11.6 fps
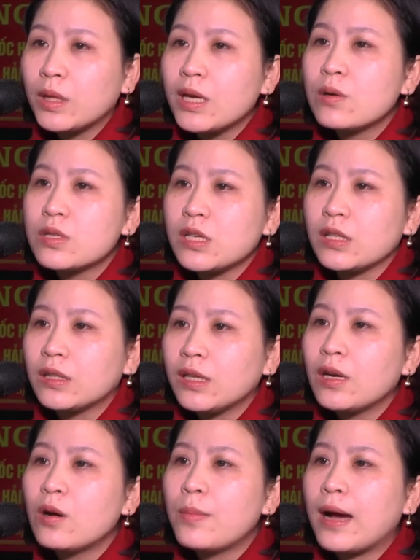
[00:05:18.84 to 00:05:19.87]
tỏ sự vui
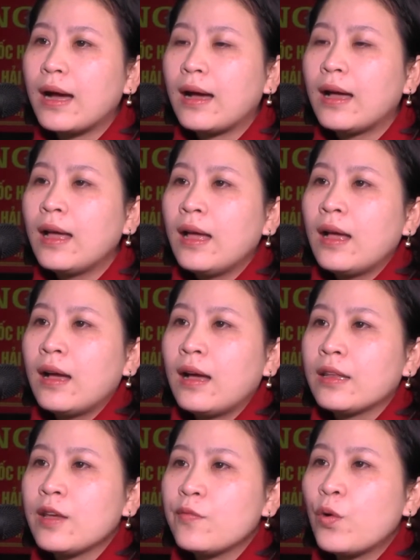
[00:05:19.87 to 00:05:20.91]
mừng trước những thành tựu
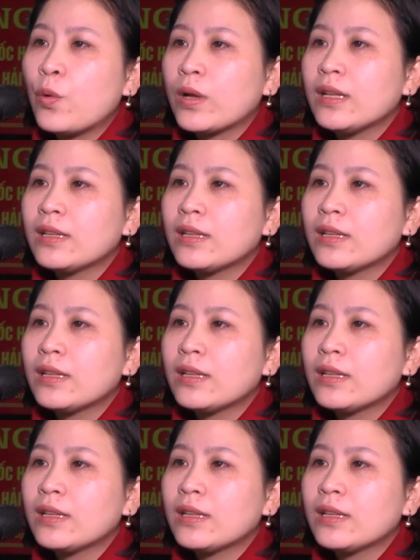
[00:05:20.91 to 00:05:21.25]
kinh tế xã